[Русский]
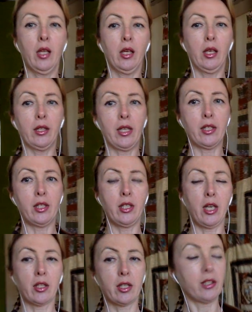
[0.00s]
Это
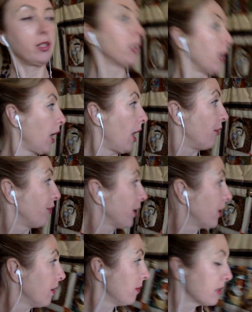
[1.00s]
одеялко «Дикая
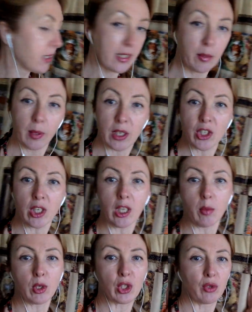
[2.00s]
Африка» с
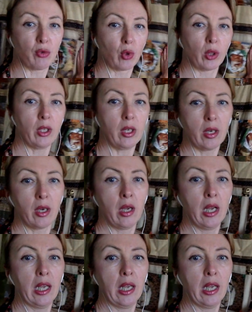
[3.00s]
изображениями животных